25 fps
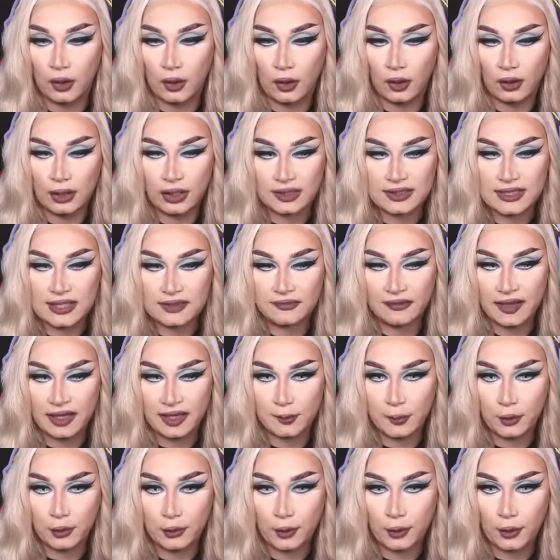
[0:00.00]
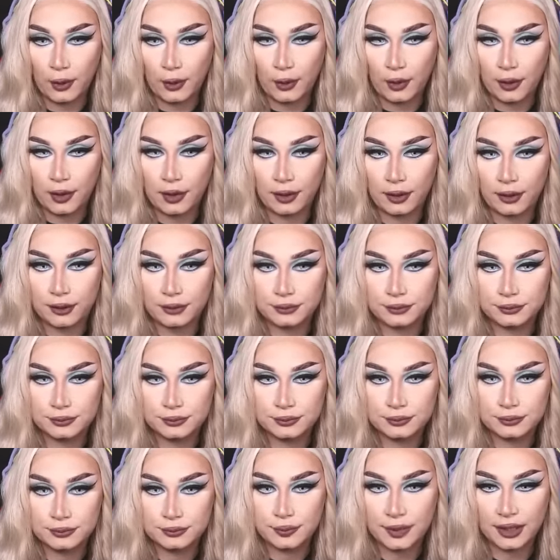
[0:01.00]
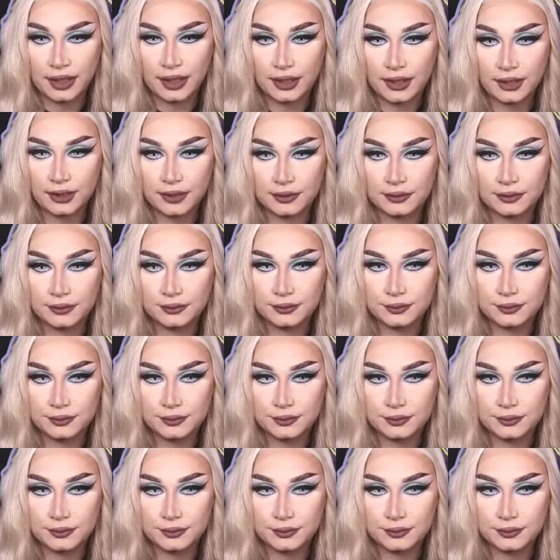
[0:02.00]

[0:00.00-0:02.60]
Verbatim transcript: Olha essa velha mocoroca. Pera aí.